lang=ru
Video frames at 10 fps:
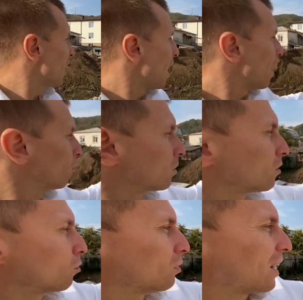А вот
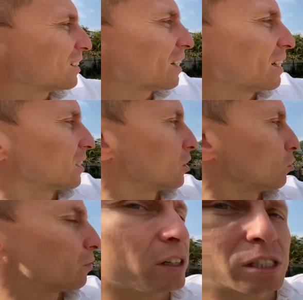туда заезд
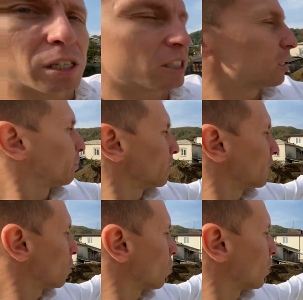идет, видите, отсыпана
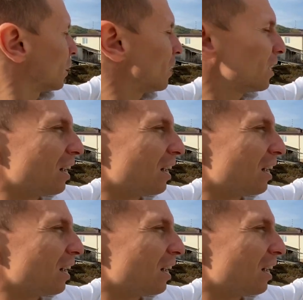дорога, да?